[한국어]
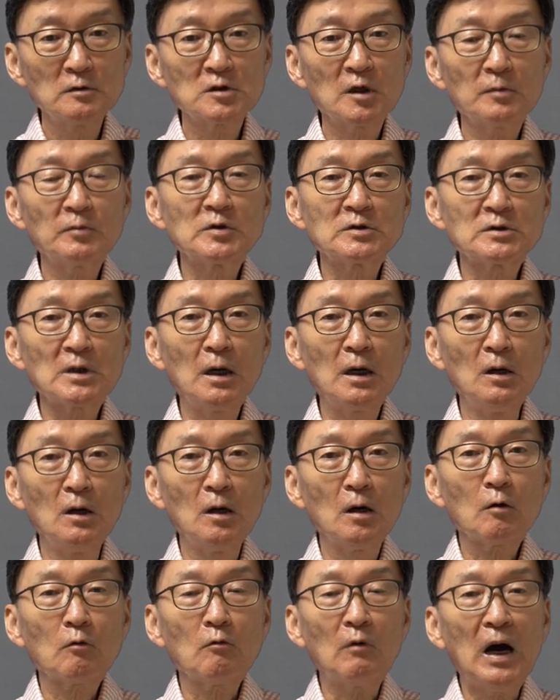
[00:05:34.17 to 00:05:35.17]
세 번째,
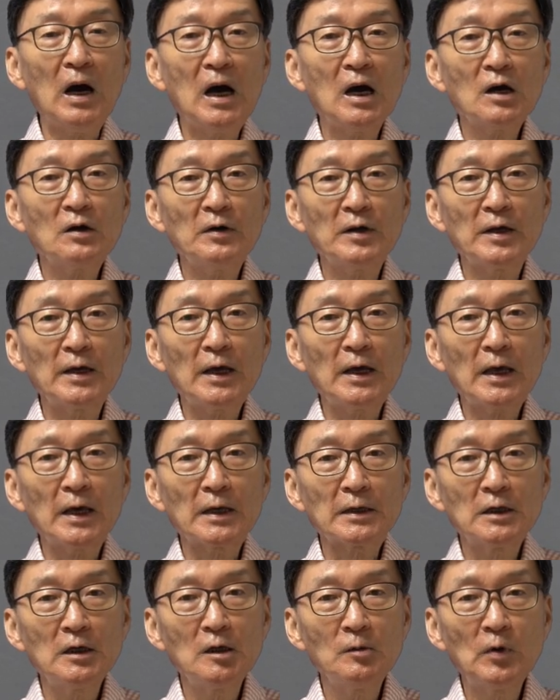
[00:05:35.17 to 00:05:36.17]

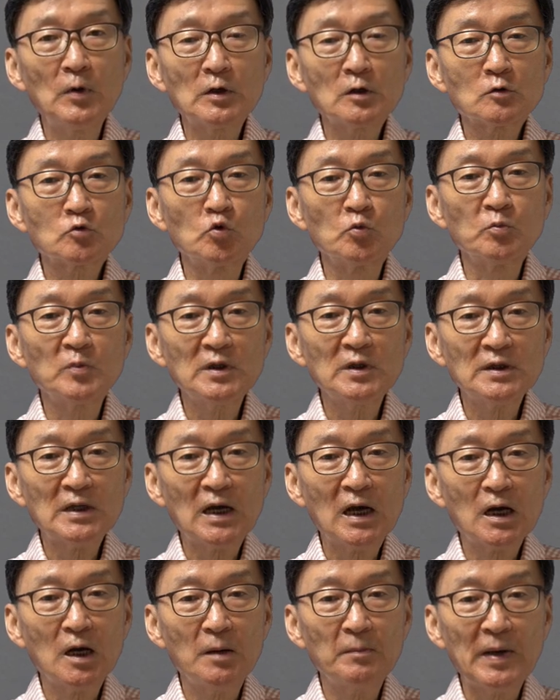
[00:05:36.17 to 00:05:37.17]
과거에 일본이
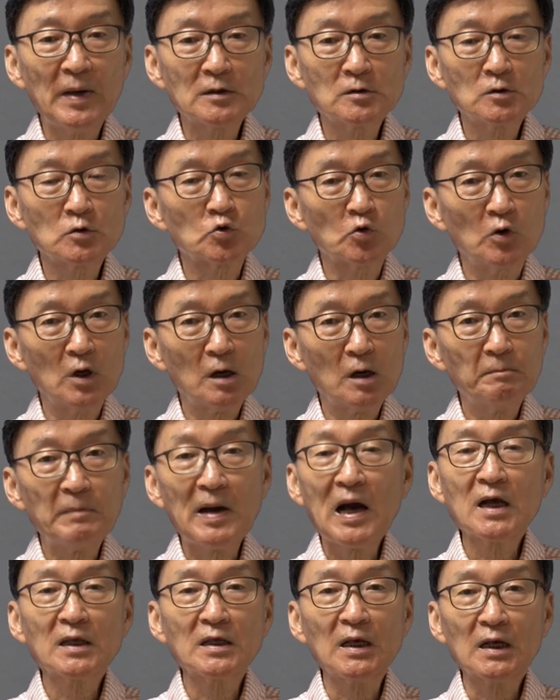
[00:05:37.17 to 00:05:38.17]
국민당과 맺은
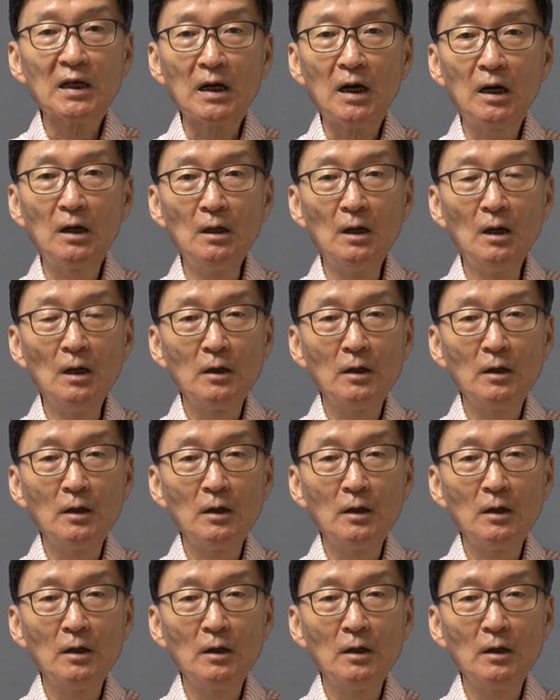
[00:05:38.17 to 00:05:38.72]
조약 파기해라.